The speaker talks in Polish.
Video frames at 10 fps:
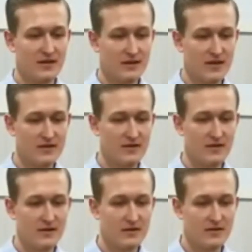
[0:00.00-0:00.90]

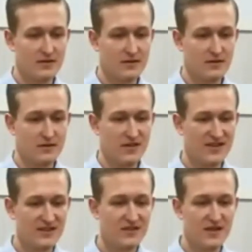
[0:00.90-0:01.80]
kiedy,
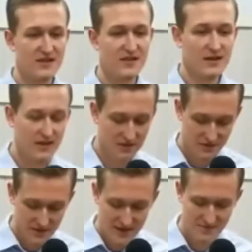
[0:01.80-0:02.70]
kiedy grzeszę, kiedy
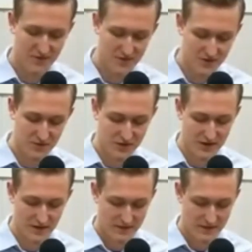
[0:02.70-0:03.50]
oddalam się od Boga.